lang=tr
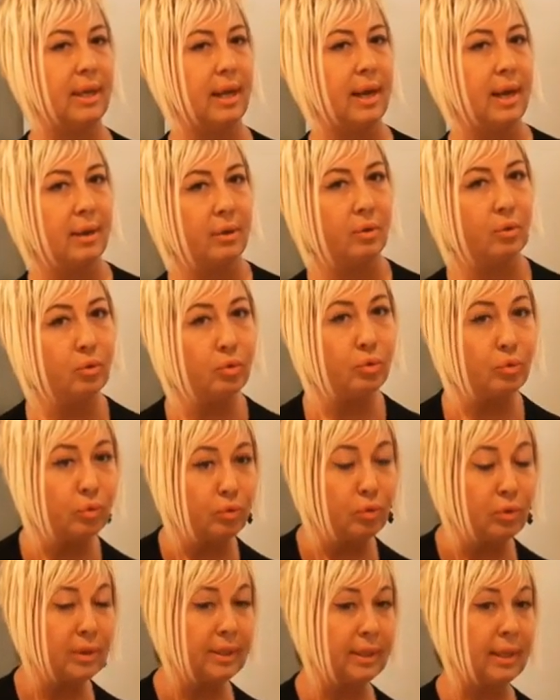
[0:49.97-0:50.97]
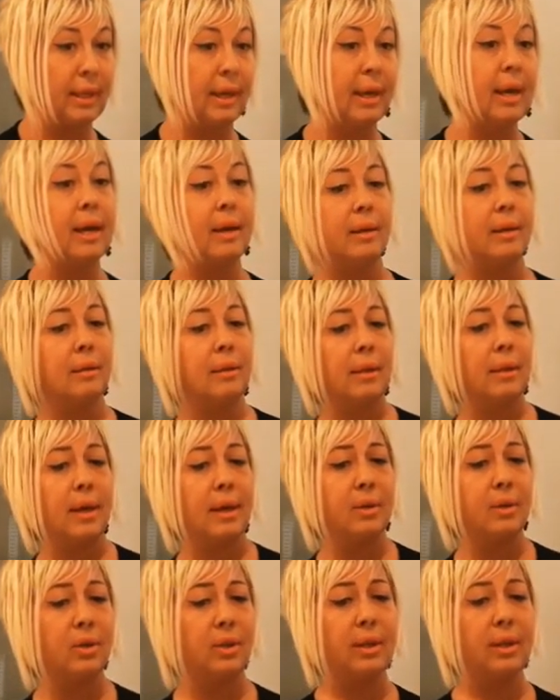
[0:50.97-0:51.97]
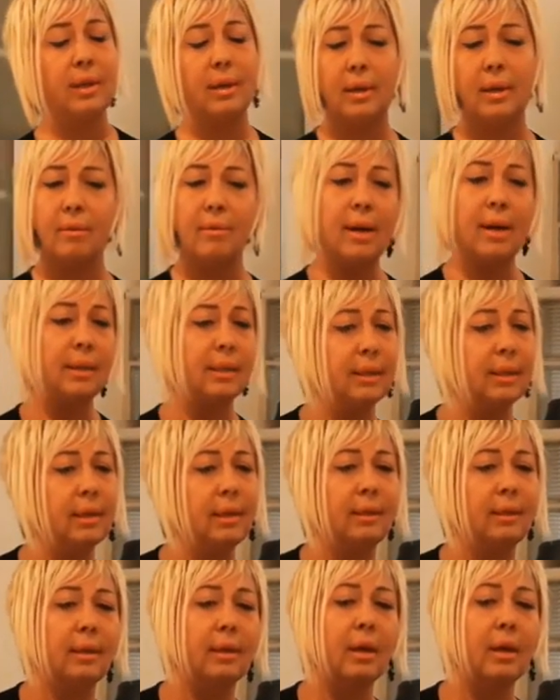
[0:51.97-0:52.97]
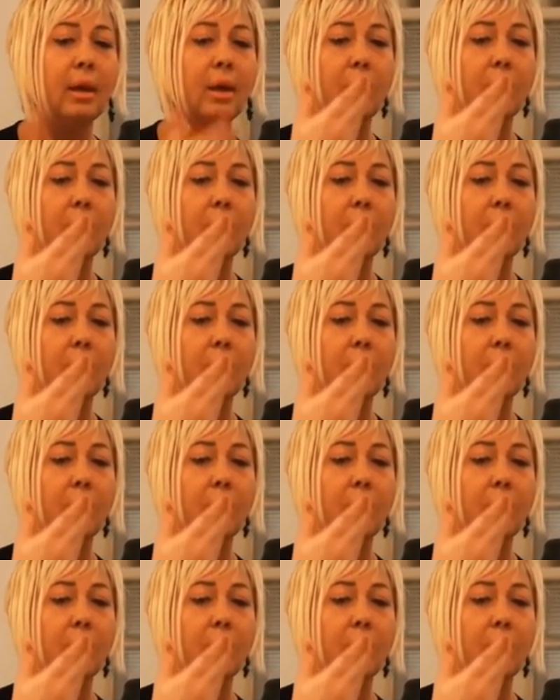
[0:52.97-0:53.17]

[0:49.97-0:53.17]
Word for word: Eğer küstüyse ya da kaşta yara varsa ya da